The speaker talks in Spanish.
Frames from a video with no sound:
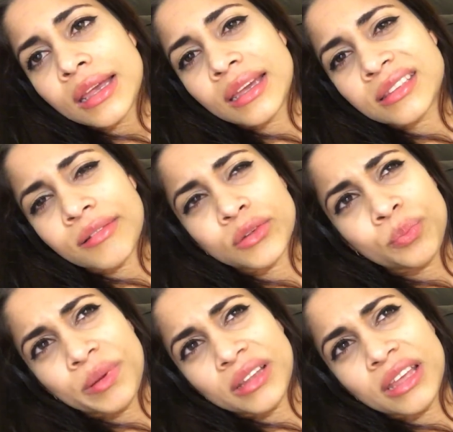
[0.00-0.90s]
estaba
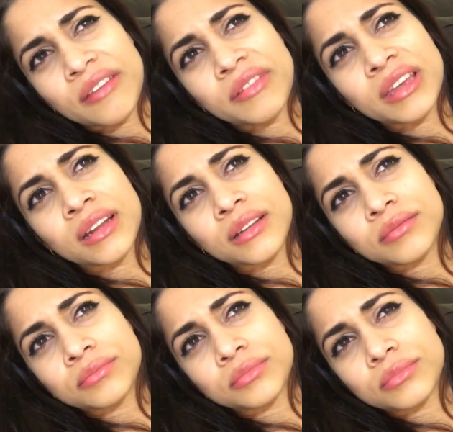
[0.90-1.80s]
súper débil,
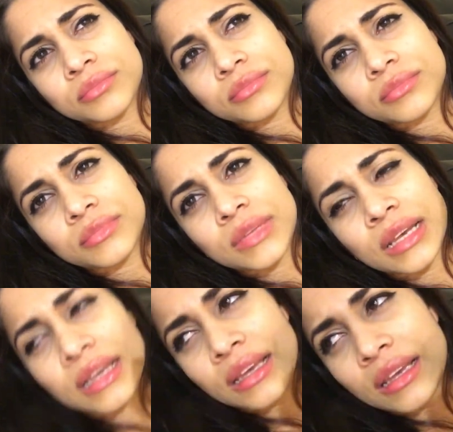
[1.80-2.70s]

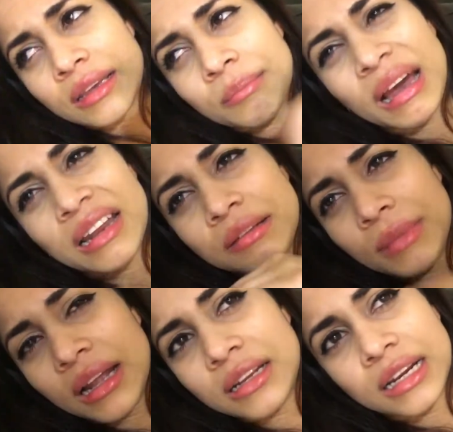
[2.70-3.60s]
eh, mal,
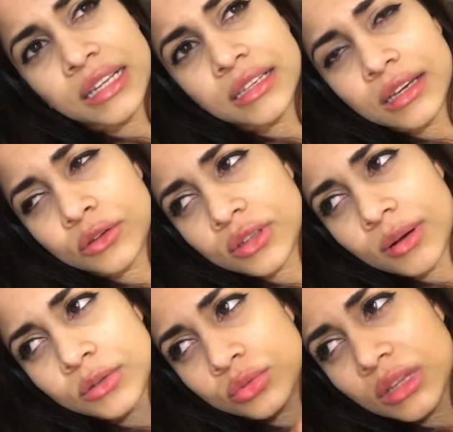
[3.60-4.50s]
mal la niña, yo
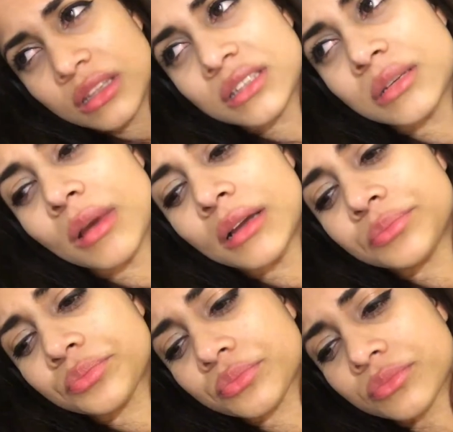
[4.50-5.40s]
estaba asustadísima
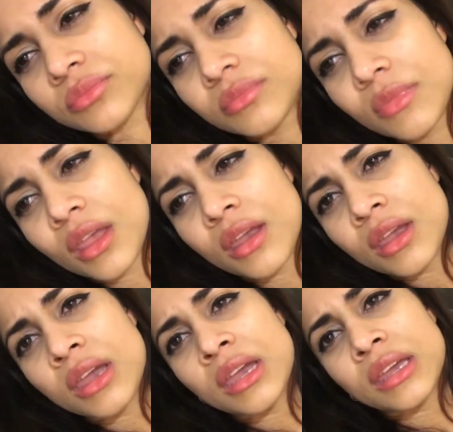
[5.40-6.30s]

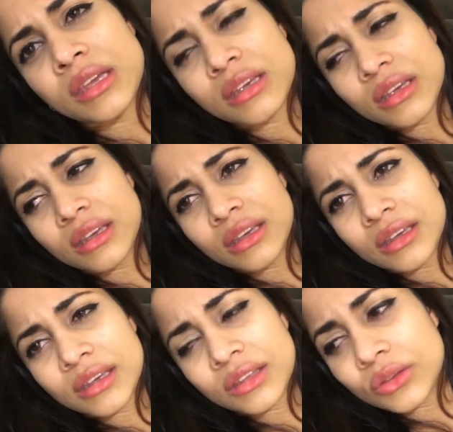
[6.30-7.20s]

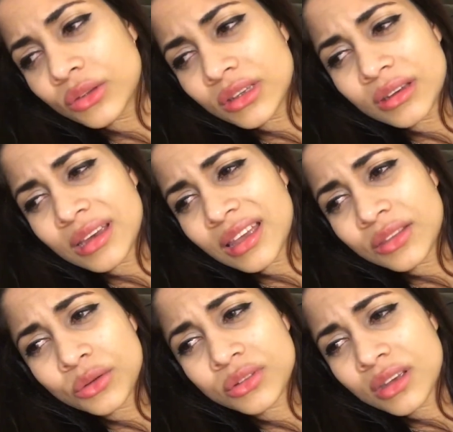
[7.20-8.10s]
y, que
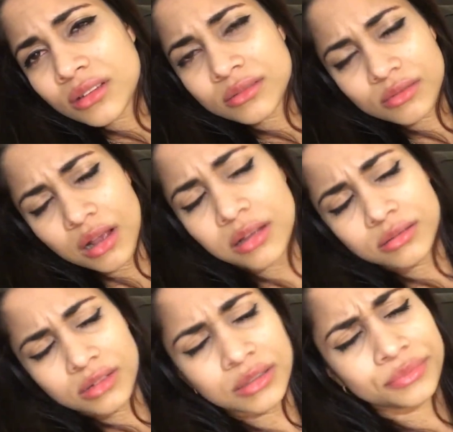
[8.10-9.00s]
no sé,
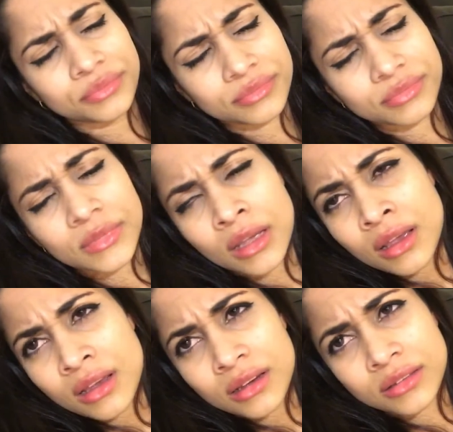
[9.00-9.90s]

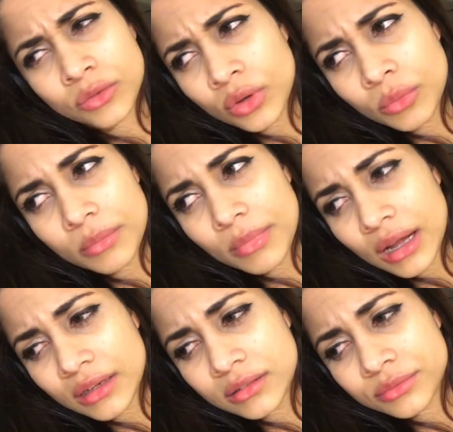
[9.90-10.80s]
que estuve muy
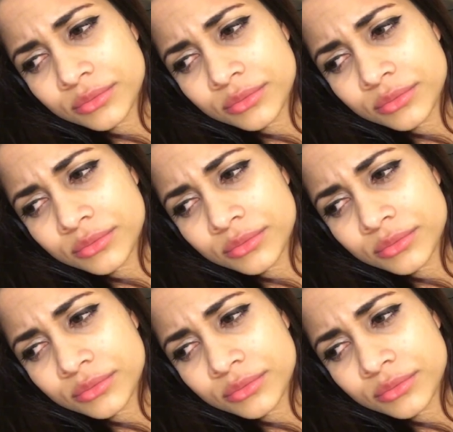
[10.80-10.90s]
mal.